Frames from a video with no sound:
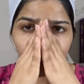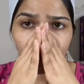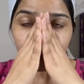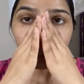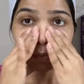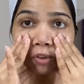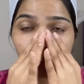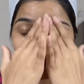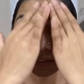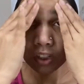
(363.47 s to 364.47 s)
फाइव टू
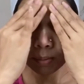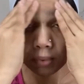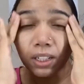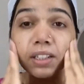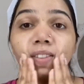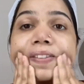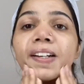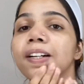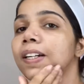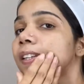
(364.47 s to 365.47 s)
सेवन मिनट्स
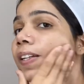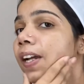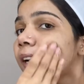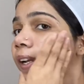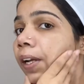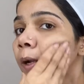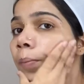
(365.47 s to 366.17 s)
तक करते रहना है